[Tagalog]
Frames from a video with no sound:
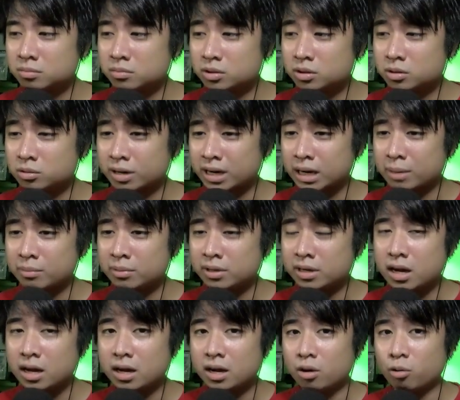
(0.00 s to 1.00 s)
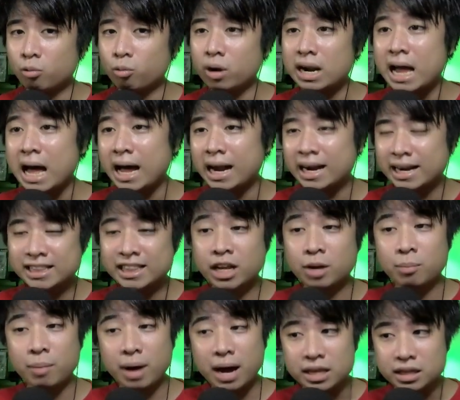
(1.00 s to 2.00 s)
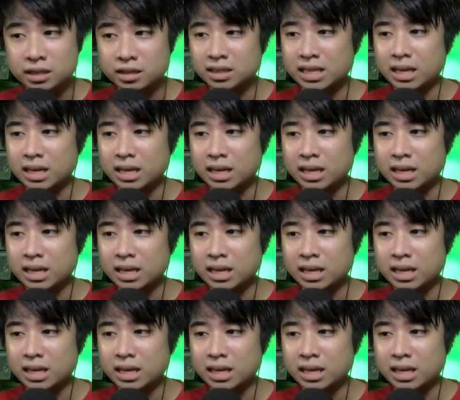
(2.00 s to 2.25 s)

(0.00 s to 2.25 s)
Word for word: nung rhyme niya wala rin naman.